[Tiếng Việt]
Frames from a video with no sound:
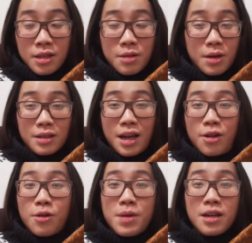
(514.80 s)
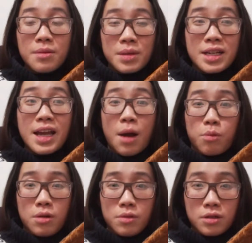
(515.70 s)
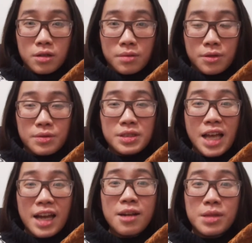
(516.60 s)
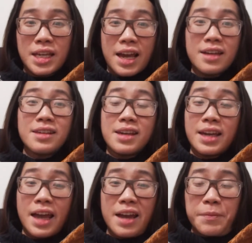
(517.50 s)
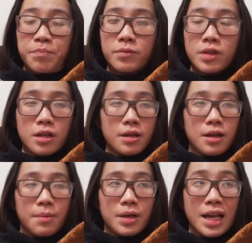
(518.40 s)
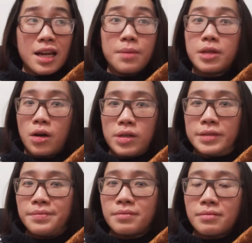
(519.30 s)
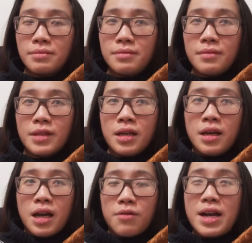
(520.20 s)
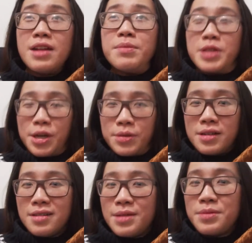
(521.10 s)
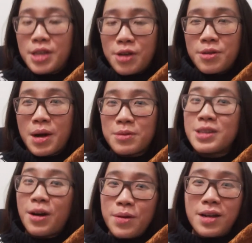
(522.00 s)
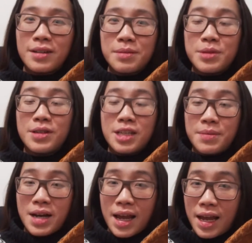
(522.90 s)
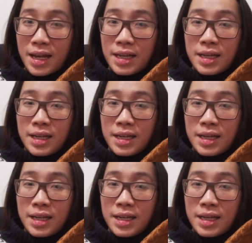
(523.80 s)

nhưng mà người ta đâu có biết là mình đi học đâu mọi người mọi sáng thì mình kể cái chuyện khác cho nên là mình lấy cái lớp tối không phải lấy lớp chiều chứ lớp chiều nhưng mà học tới tối là 10 giờ mới ra